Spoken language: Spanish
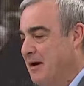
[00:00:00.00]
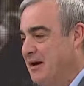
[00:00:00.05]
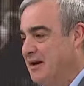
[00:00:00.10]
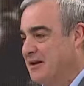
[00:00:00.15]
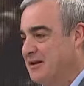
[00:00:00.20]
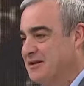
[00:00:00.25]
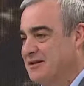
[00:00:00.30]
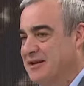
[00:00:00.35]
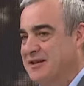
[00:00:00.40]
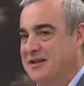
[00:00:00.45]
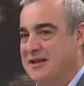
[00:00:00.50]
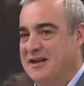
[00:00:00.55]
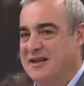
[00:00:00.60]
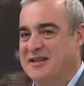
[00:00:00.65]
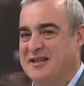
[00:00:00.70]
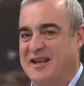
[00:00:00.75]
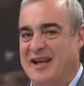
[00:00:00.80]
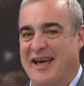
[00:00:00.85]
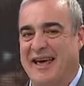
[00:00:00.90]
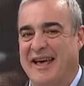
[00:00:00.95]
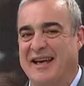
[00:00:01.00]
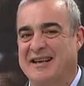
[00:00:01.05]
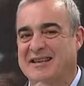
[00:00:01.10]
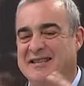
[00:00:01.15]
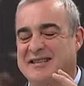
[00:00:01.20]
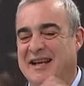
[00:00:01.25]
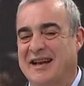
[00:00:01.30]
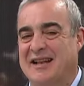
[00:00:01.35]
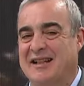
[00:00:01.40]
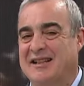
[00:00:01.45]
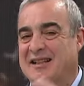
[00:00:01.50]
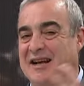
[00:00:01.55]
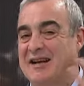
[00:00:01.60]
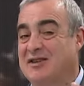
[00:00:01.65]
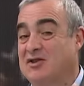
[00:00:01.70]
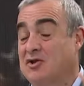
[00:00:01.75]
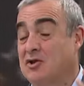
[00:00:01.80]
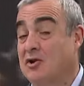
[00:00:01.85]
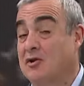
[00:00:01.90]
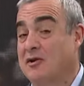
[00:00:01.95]
que resaltar, esta
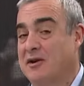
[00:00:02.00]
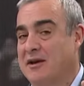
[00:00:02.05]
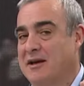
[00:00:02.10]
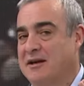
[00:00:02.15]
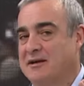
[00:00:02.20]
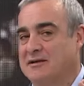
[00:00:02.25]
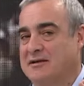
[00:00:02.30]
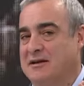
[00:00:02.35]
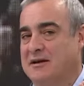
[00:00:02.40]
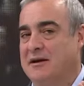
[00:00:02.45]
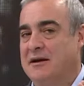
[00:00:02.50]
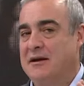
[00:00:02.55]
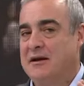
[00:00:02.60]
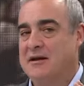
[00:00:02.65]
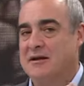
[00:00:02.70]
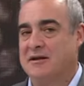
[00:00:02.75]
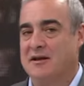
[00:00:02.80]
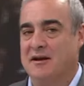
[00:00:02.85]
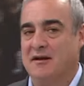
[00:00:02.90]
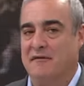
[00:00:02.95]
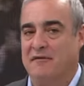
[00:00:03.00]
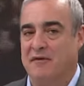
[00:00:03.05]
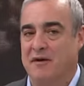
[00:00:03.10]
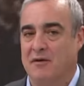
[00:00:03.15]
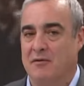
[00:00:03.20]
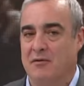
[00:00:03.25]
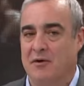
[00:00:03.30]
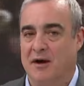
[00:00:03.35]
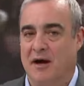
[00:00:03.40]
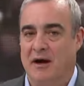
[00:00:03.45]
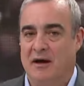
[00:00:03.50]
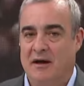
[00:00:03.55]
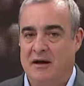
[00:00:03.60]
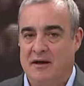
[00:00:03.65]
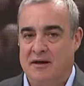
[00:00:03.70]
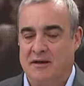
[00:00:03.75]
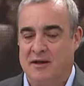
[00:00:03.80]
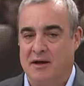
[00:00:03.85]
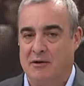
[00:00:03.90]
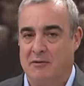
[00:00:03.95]
exaltación que hace de la figura
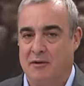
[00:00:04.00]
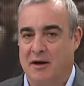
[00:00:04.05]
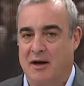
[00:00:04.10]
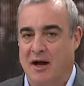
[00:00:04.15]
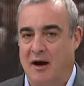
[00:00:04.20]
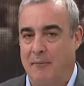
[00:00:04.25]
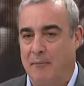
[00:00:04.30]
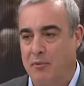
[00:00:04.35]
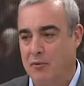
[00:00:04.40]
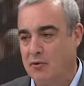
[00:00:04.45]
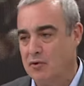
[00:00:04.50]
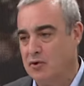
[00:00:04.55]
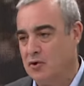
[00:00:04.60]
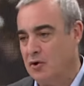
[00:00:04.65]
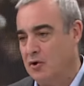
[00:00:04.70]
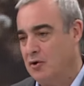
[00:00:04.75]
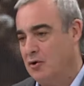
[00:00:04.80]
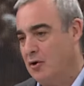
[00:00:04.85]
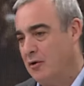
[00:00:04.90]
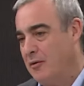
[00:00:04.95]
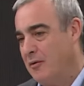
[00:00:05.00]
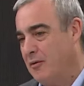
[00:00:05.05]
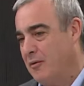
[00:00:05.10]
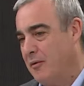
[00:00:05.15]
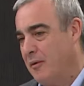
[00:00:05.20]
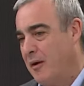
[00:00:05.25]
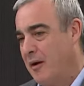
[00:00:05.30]
de Luis Caputo. Lo